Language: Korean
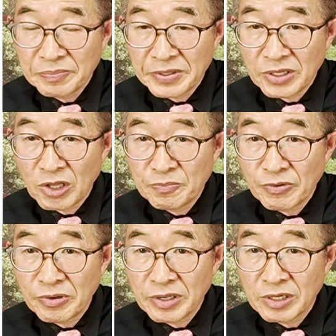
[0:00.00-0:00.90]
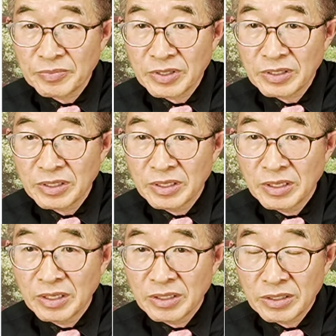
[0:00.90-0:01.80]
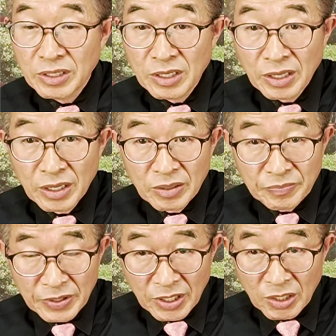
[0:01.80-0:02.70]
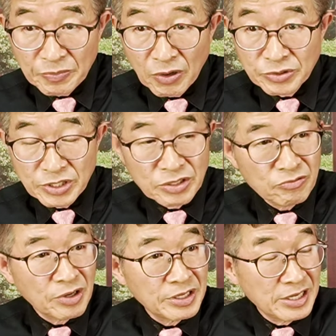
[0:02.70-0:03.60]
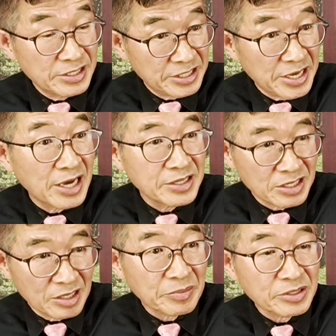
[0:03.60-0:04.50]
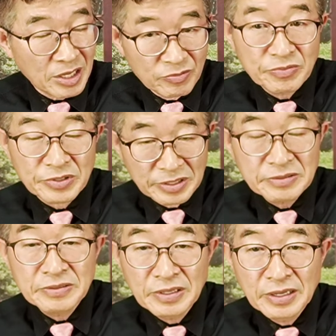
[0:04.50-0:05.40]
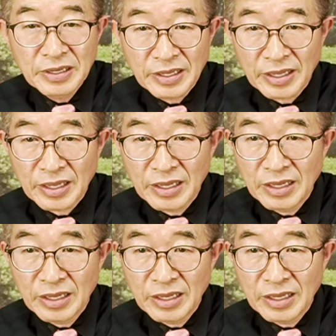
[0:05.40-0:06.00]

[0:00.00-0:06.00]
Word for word: 비례대표의 여러분들 여기 비례대표하고 지역구가 일치해야 될 겁니다. 대부분은. 예.